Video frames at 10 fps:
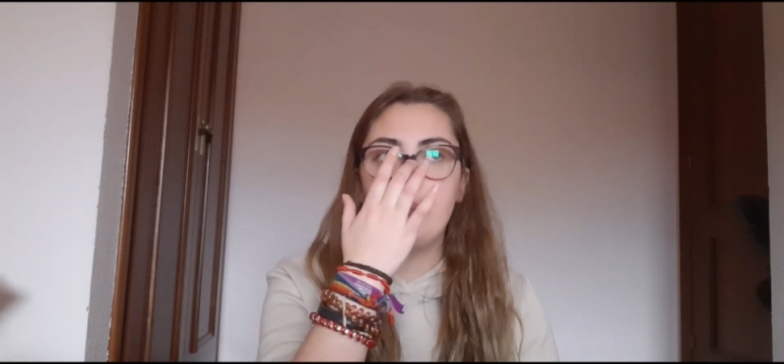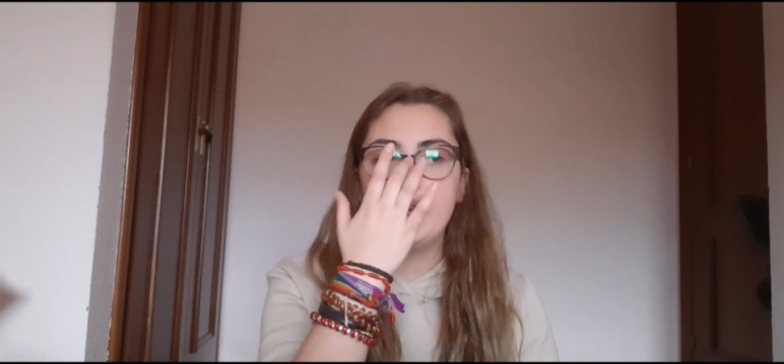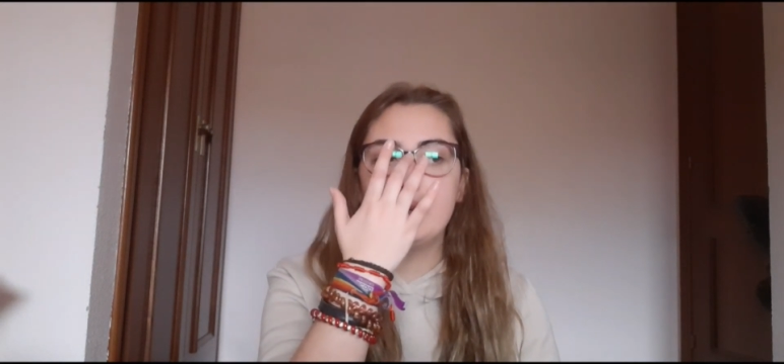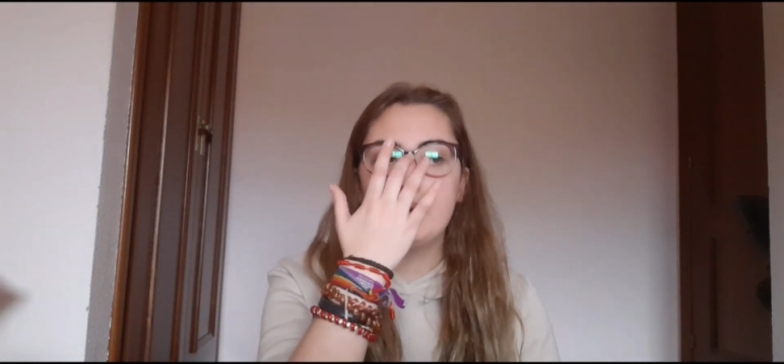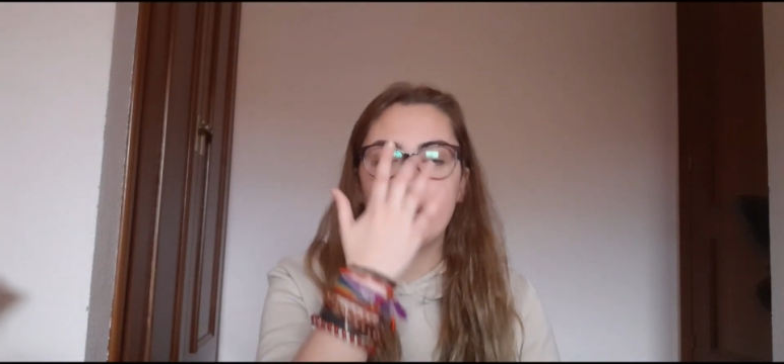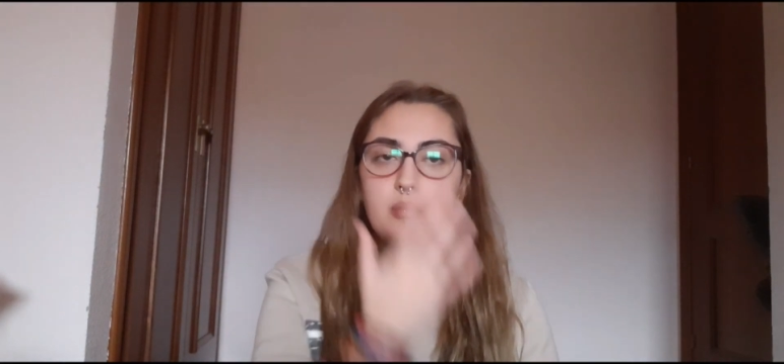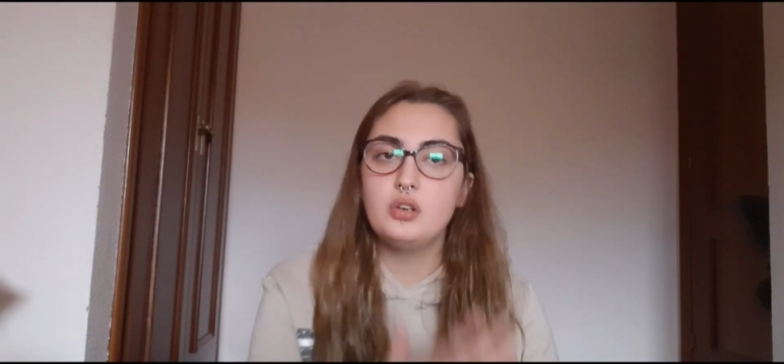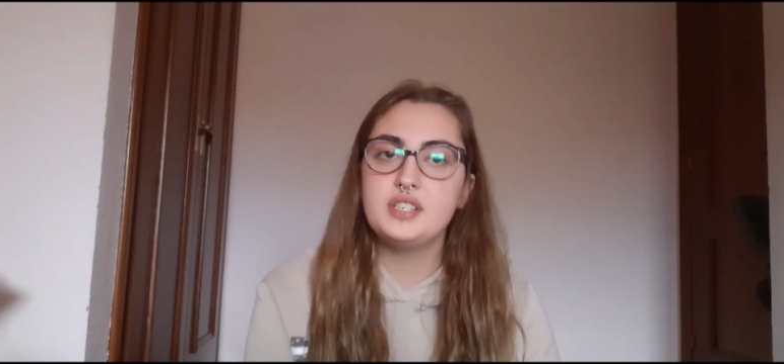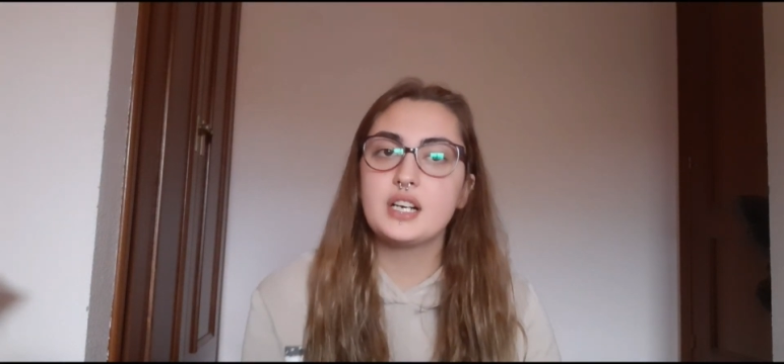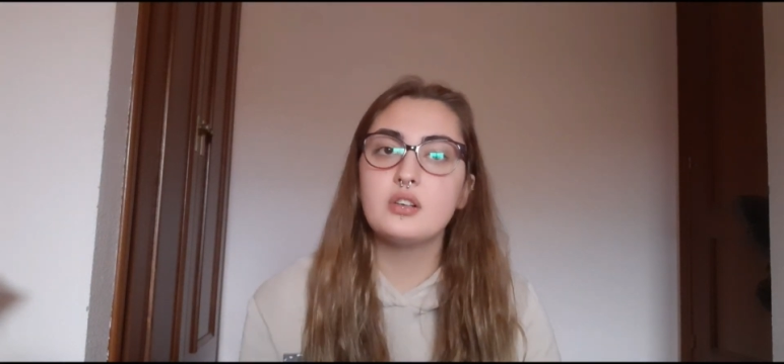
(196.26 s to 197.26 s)
pero, por
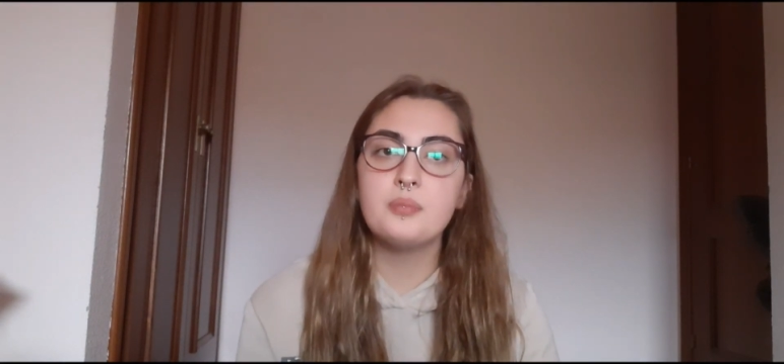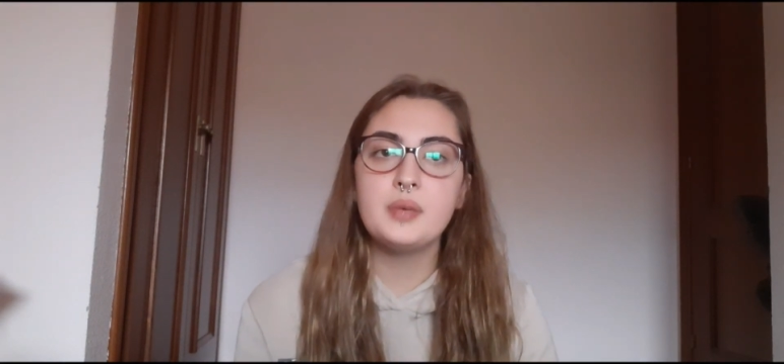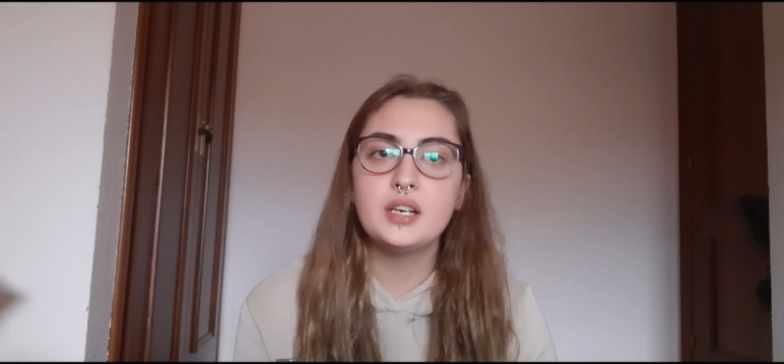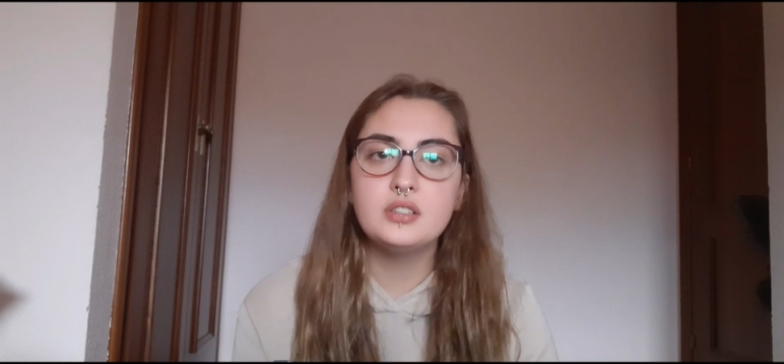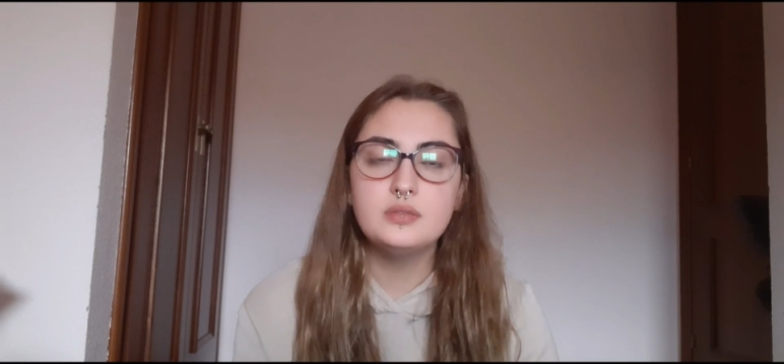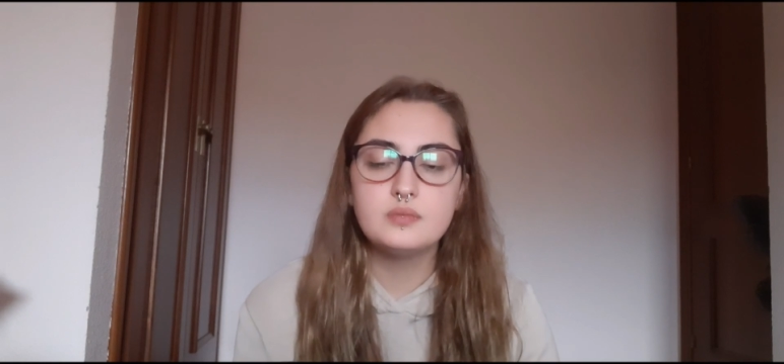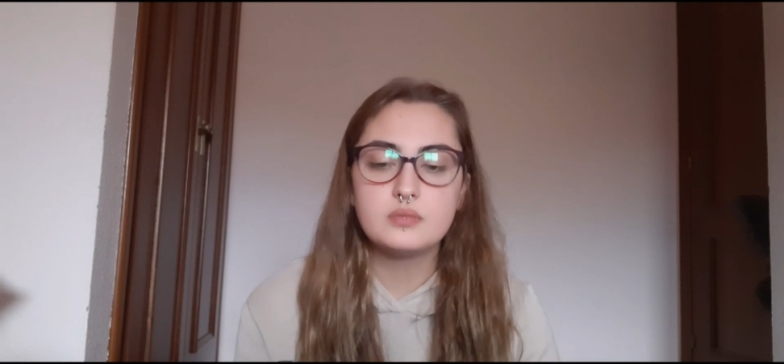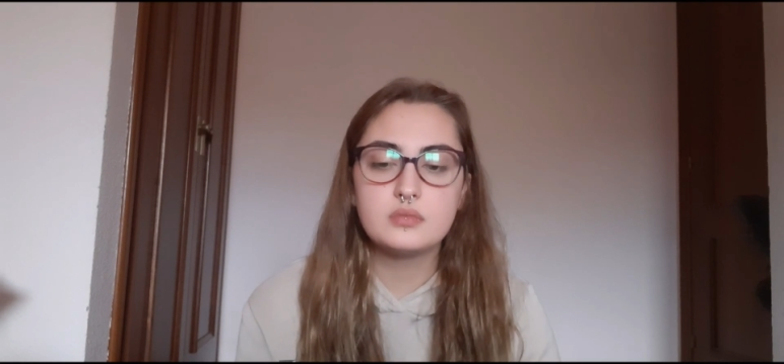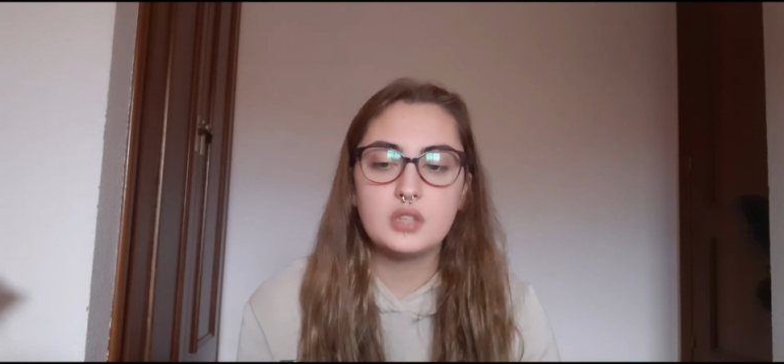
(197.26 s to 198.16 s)
ejemplo, ya conmigo